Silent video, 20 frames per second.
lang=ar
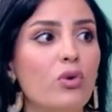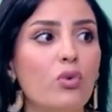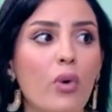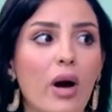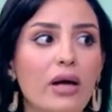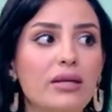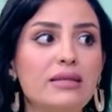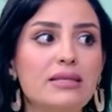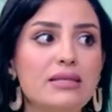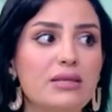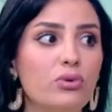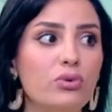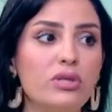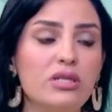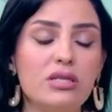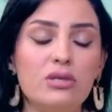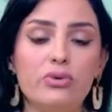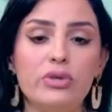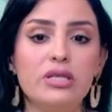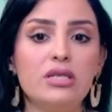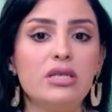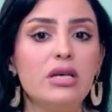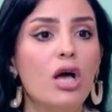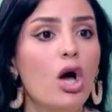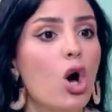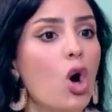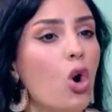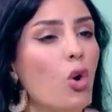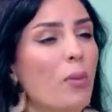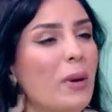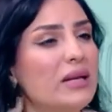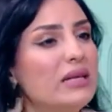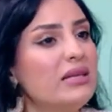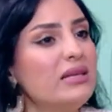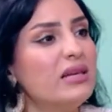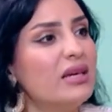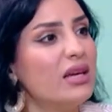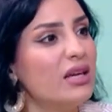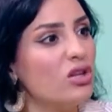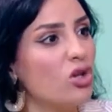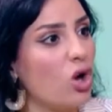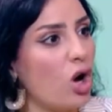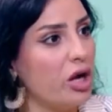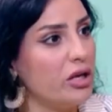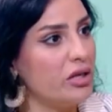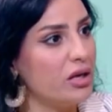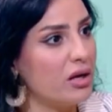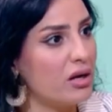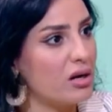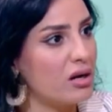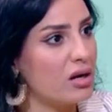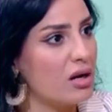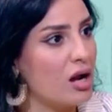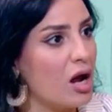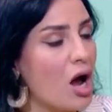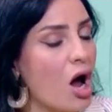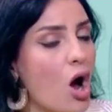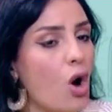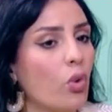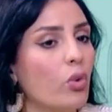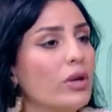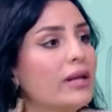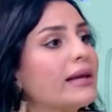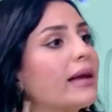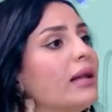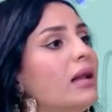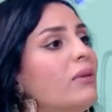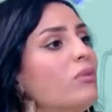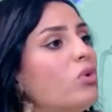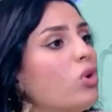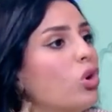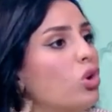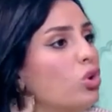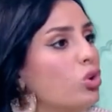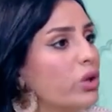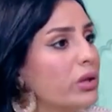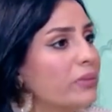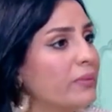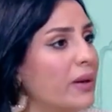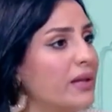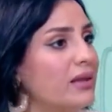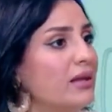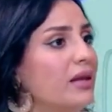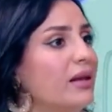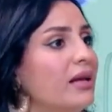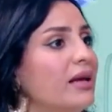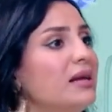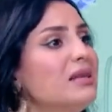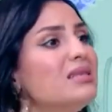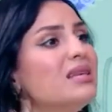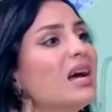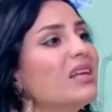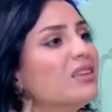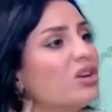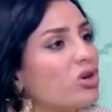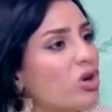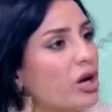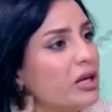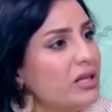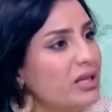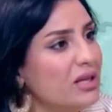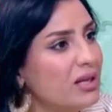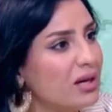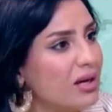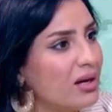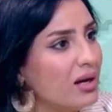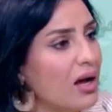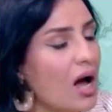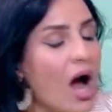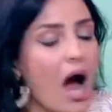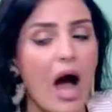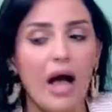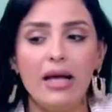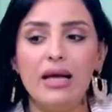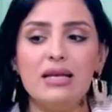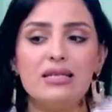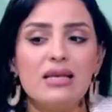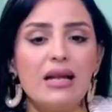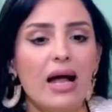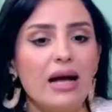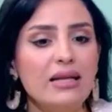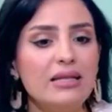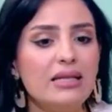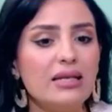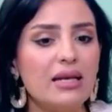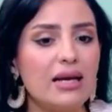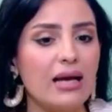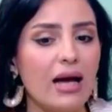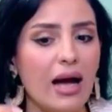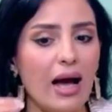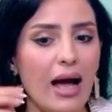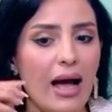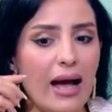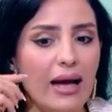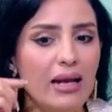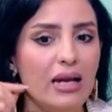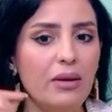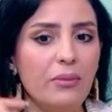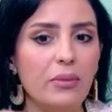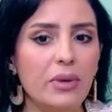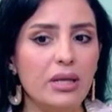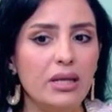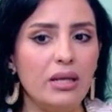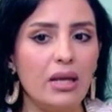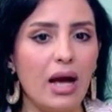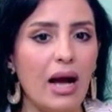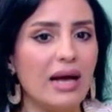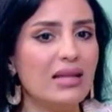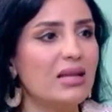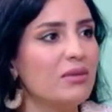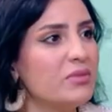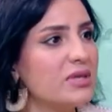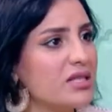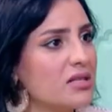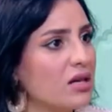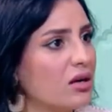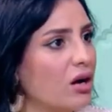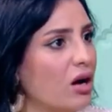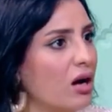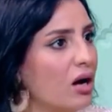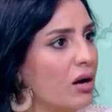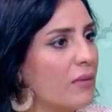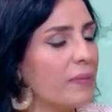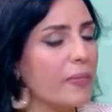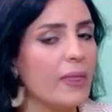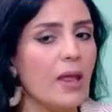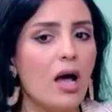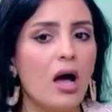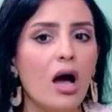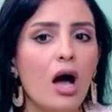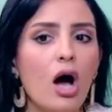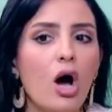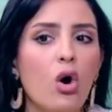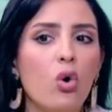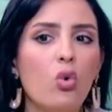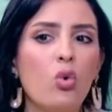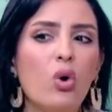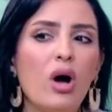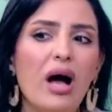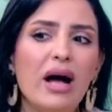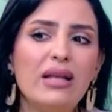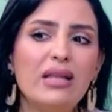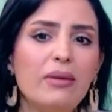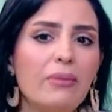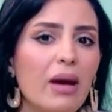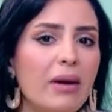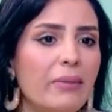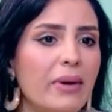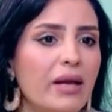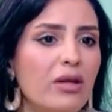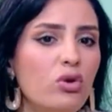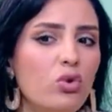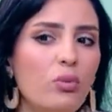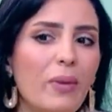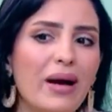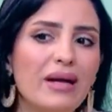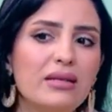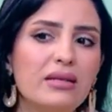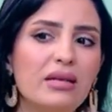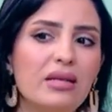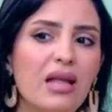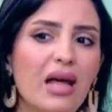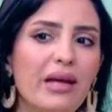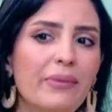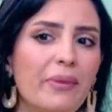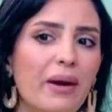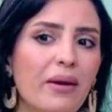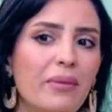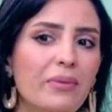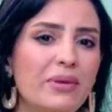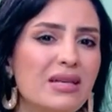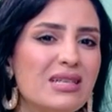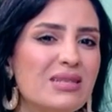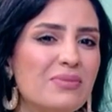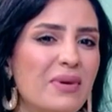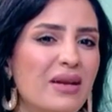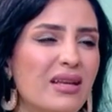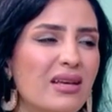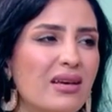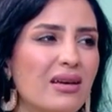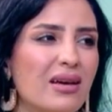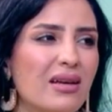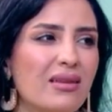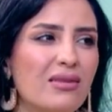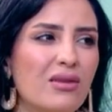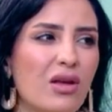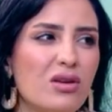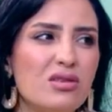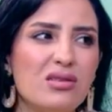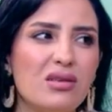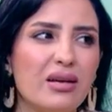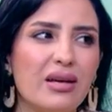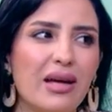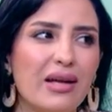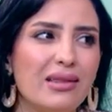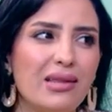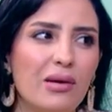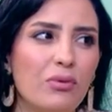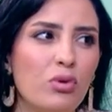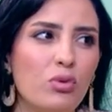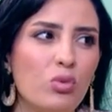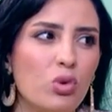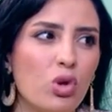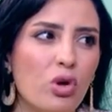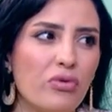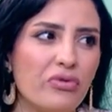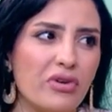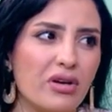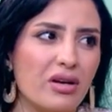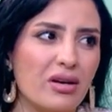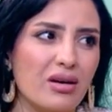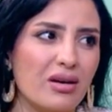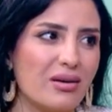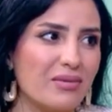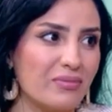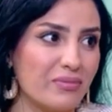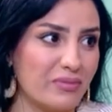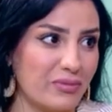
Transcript: وانت وانت وانت وبعدين يجي يتغير والكلام كله يتبدل انت هتكرهيه طبعا هيحصل عندك حاله من عدم الثقه ايوه وعدم امان وعدم امان وبعدين هيبقى بالنسبه لك انت اصلا كذاب ومنافق طبعا